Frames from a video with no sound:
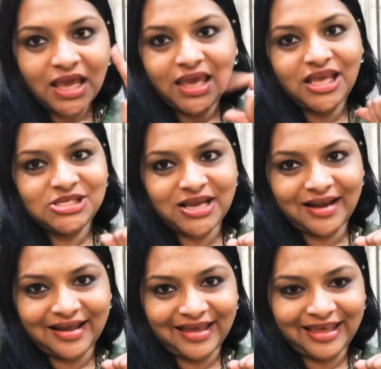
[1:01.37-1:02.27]
से एक
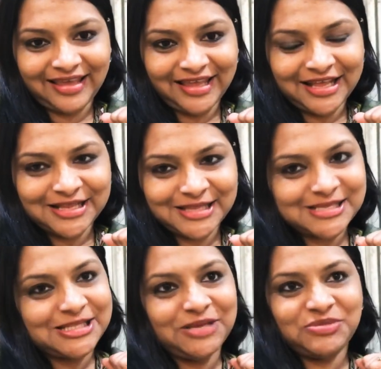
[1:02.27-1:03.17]
चेहरा है
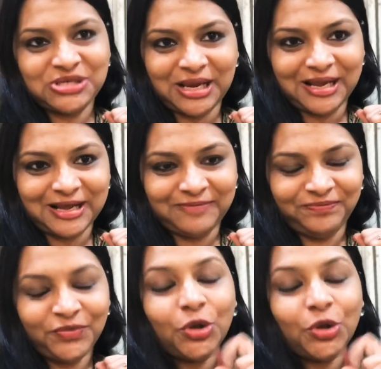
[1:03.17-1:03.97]
तस्नीम शेख का